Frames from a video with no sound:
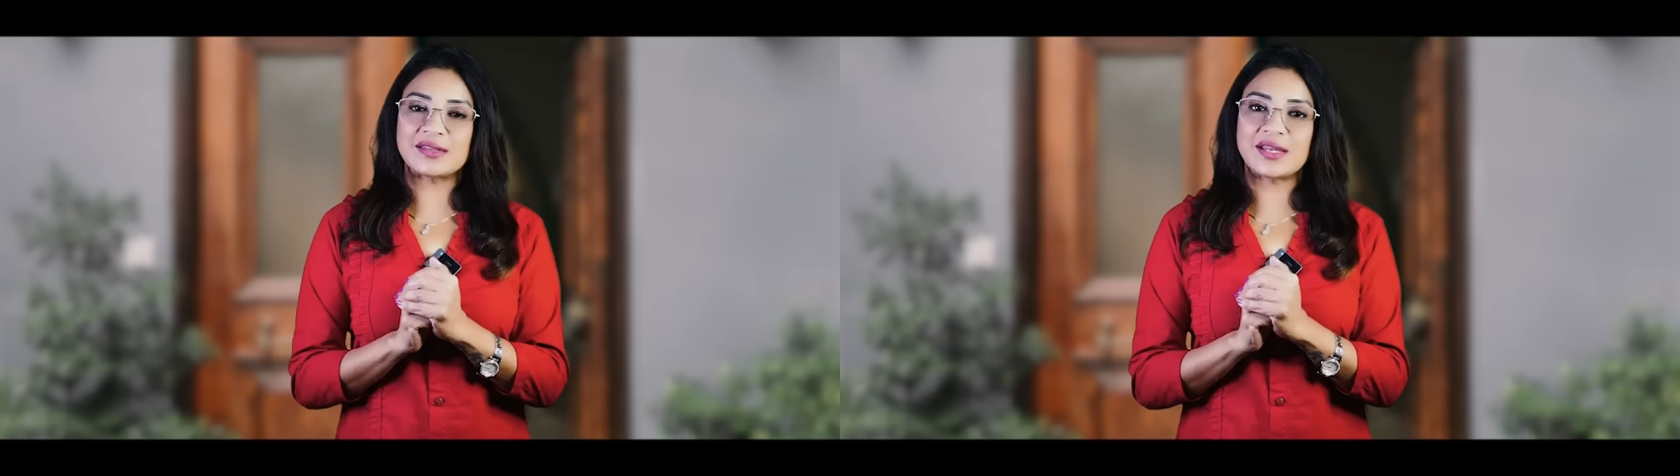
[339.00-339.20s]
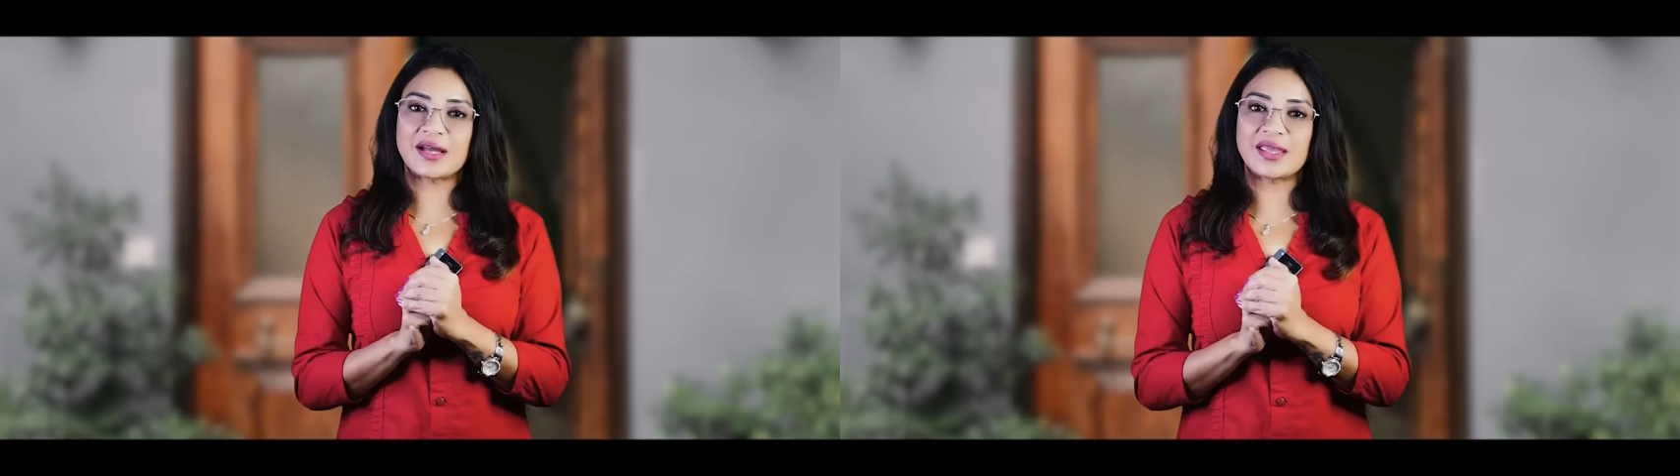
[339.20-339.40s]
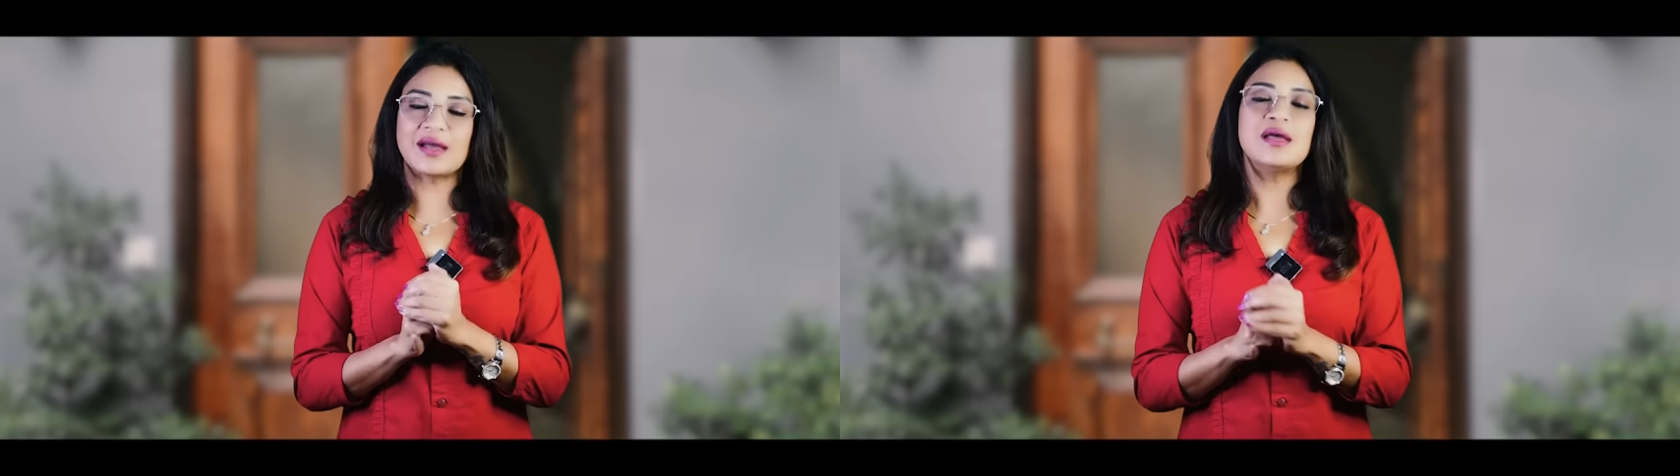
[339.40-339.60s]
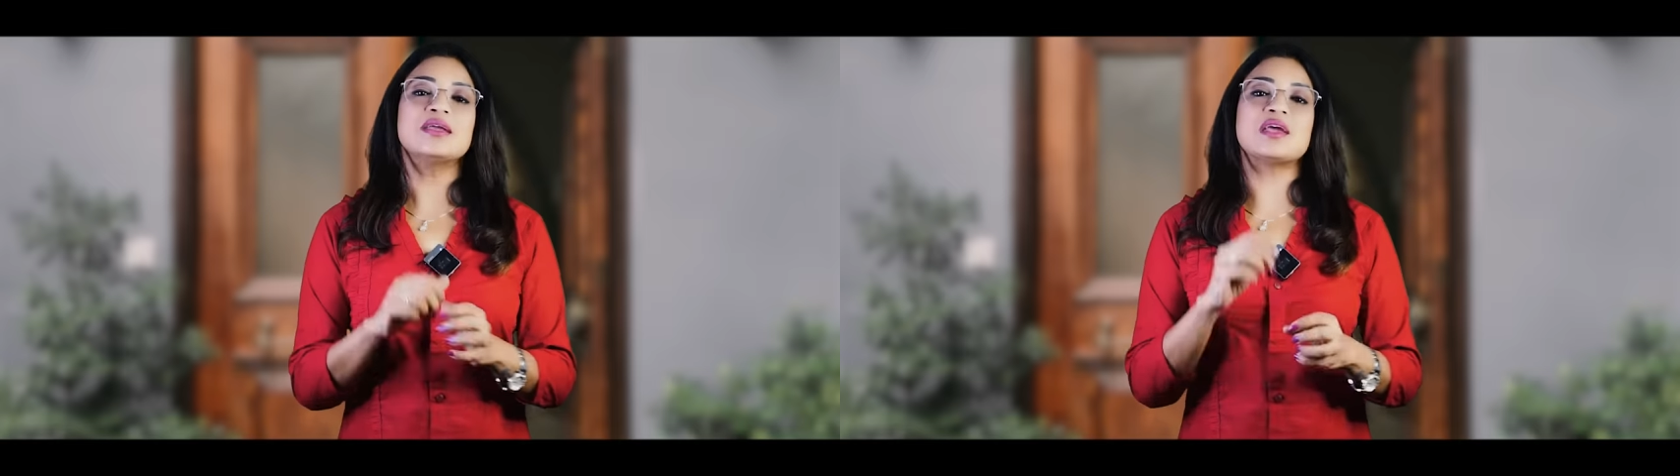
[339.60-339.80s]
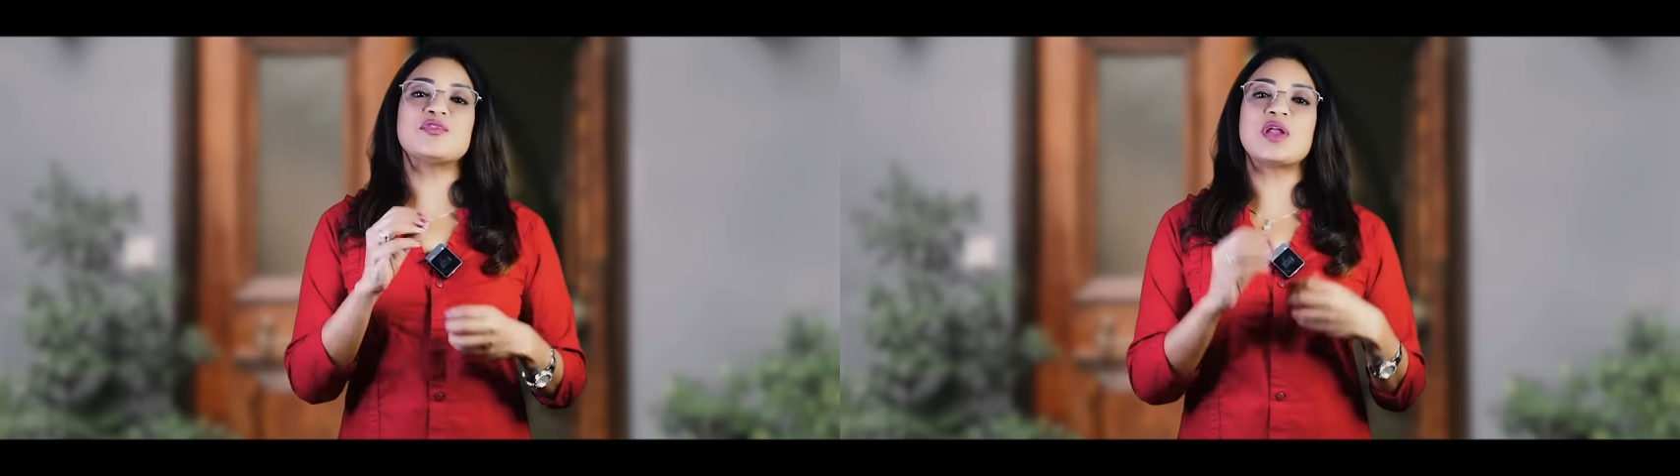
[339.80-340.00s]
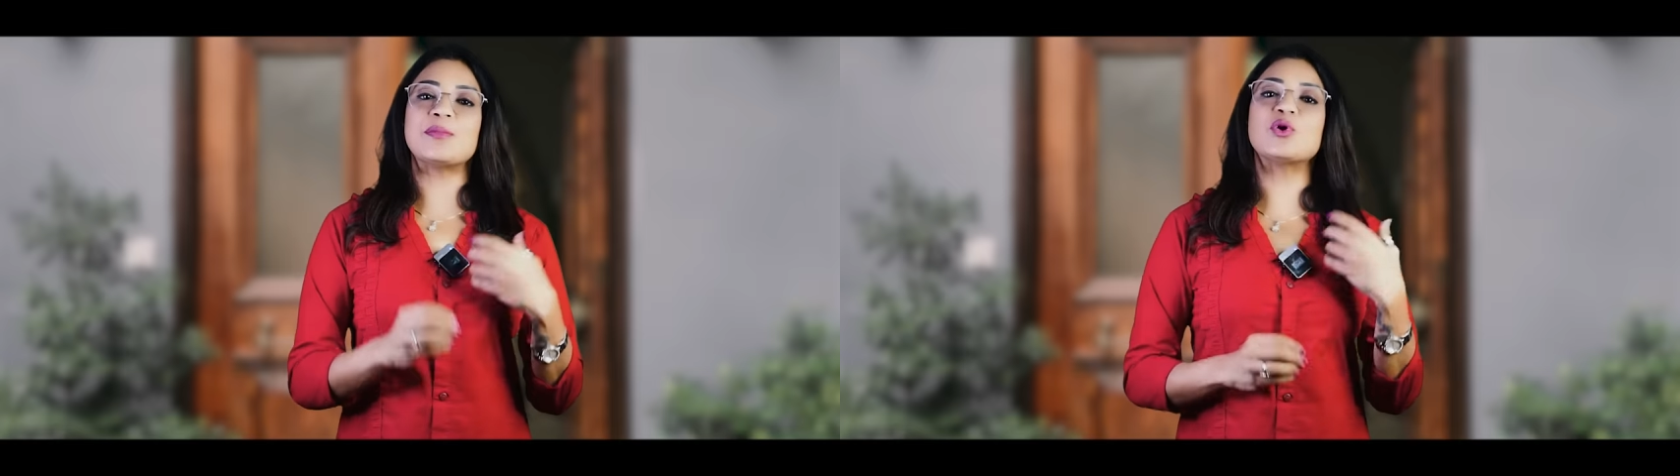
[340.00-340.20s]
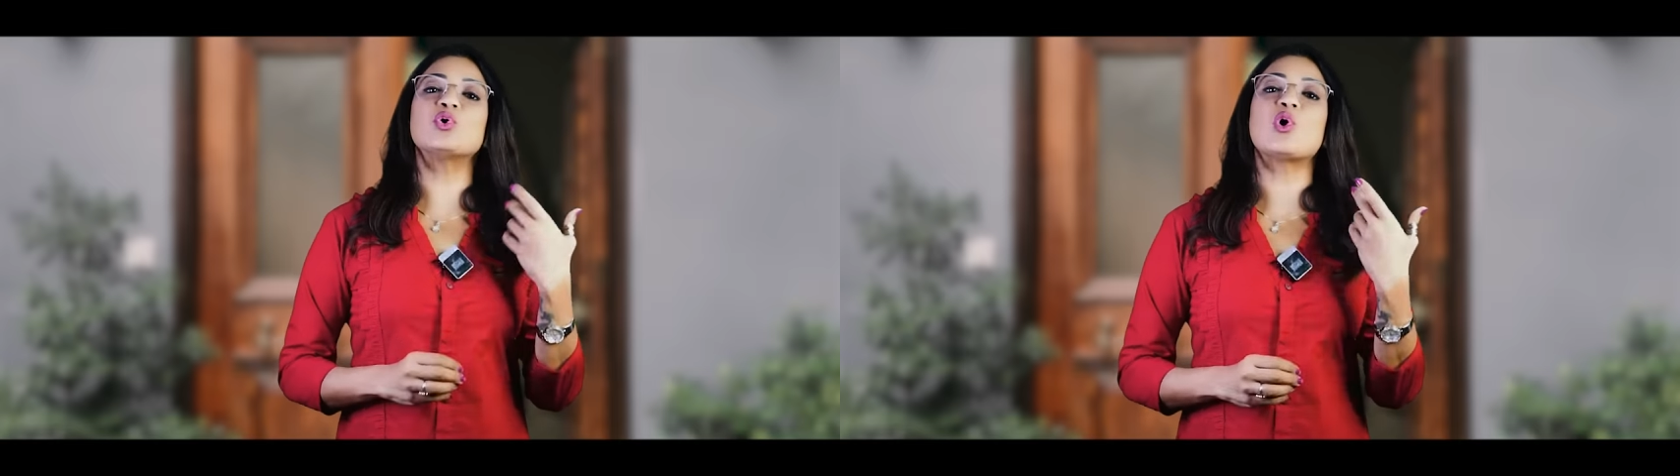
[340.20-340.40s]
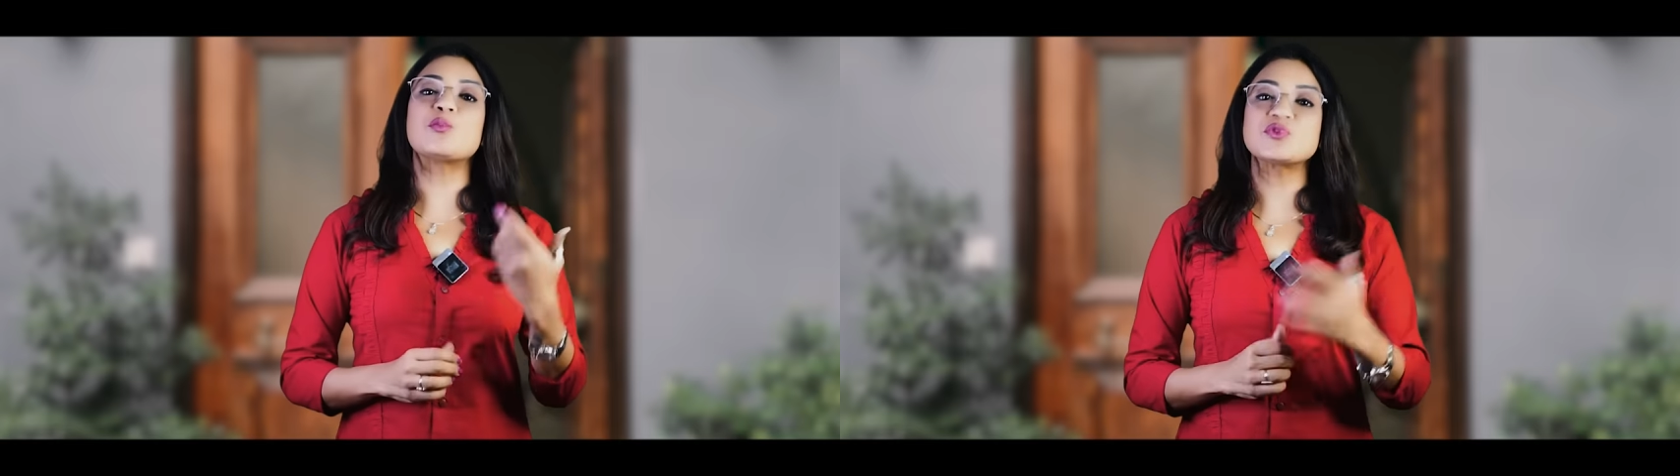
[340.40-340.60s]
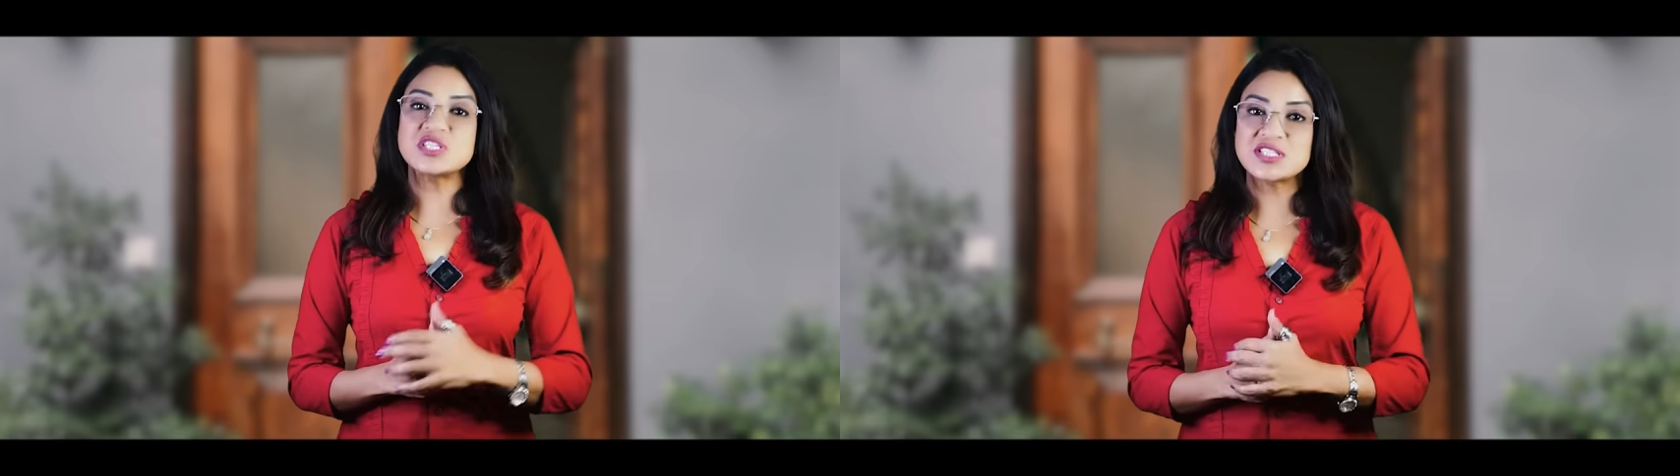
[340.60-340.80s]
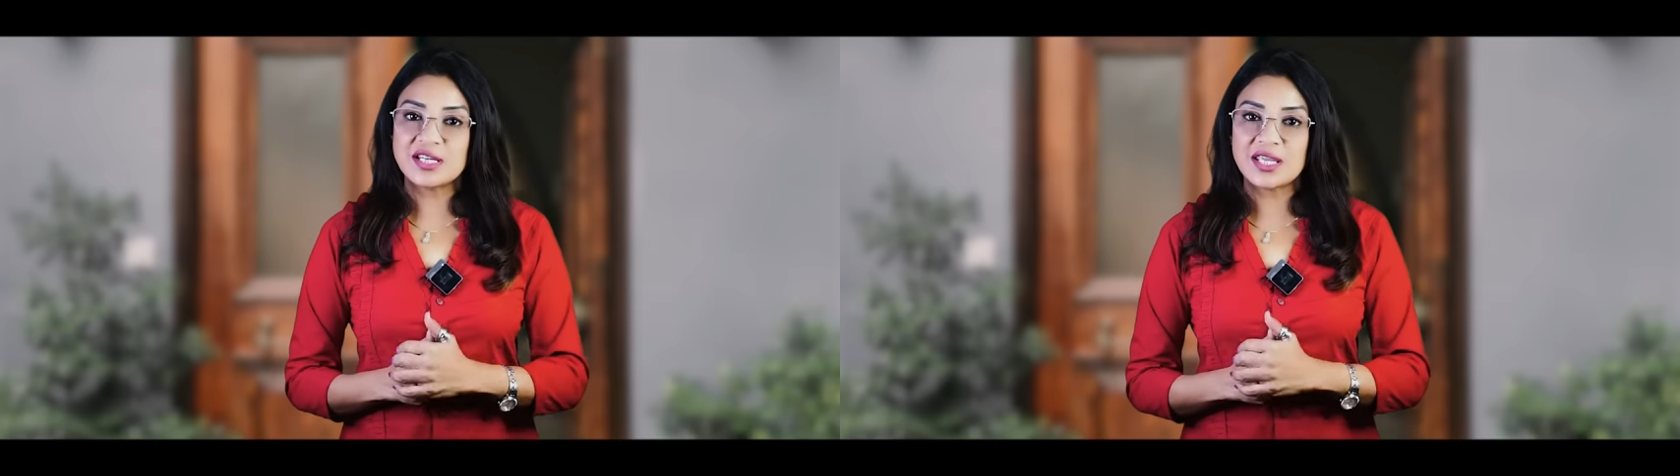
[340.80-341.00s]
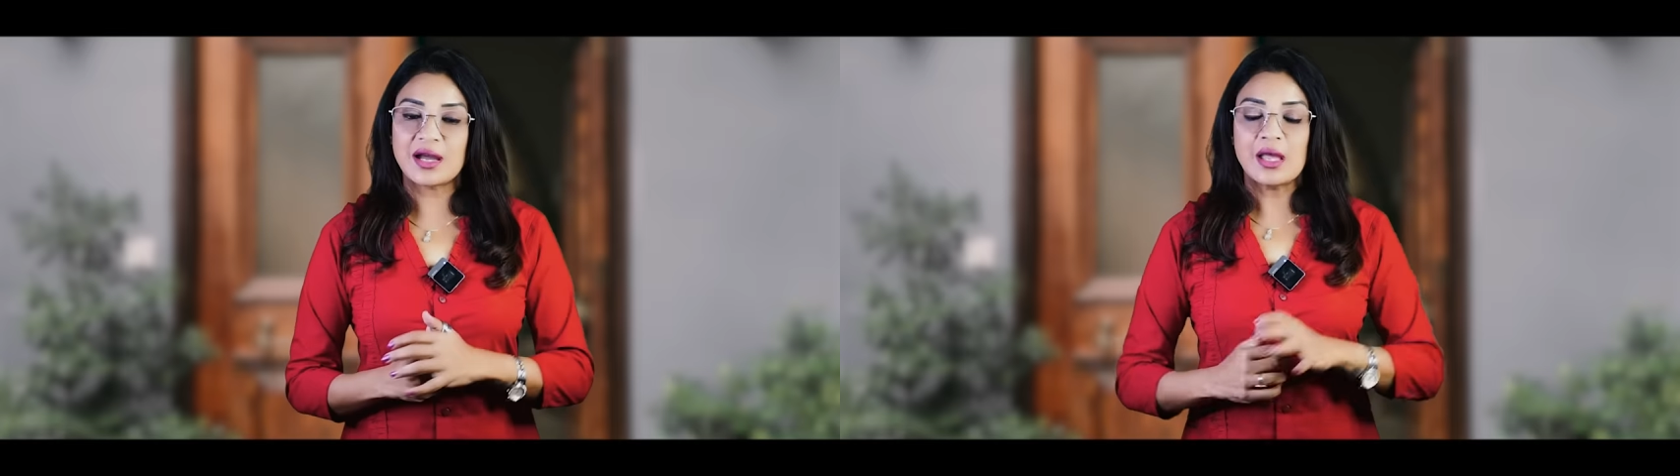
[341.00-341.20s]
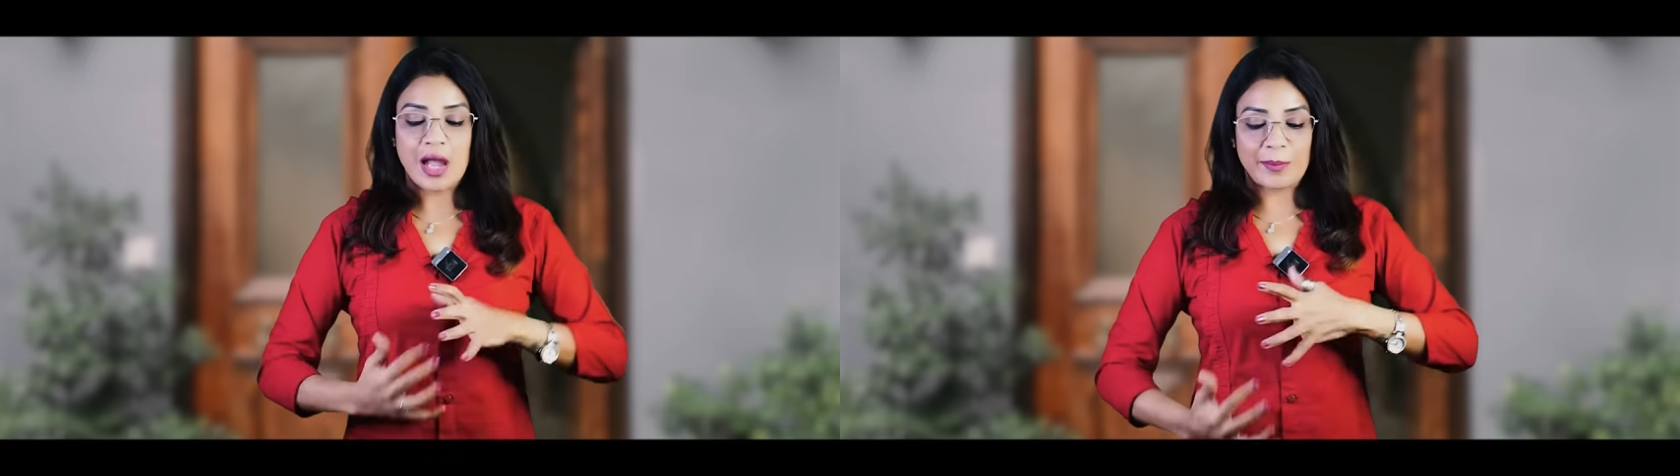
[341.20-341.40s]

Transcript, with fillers: के अंदर आ गया या फिर हमने कोई और प्रोसीजर किया